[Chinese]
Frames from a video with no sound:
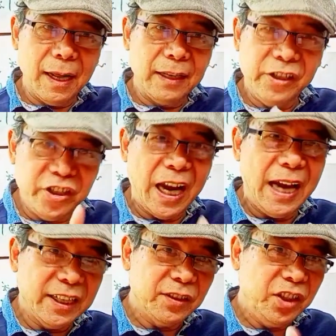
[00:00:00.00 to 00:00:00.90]
以
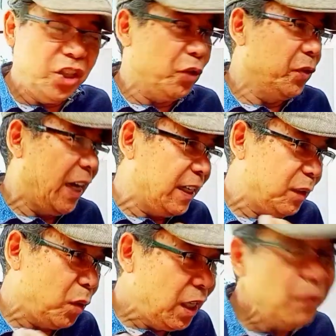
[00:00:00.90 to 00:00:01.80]
前也是一九年的
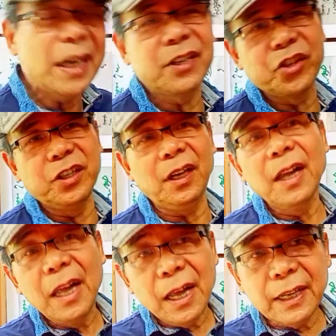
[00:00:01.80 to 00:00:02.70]
对另外一个事情
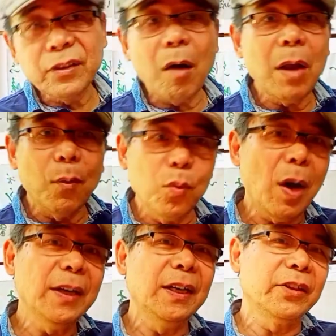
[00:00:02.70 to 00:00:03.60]
跟刀郎无
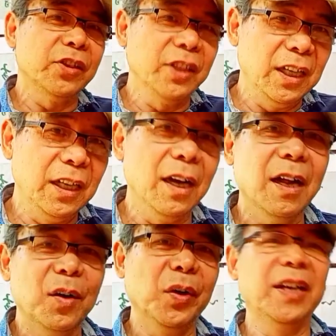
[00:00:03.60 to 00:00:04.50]
关的一个事情的一个
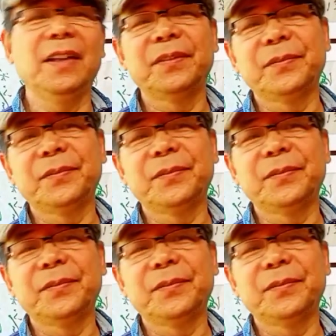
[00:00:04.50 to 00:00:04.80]
回应，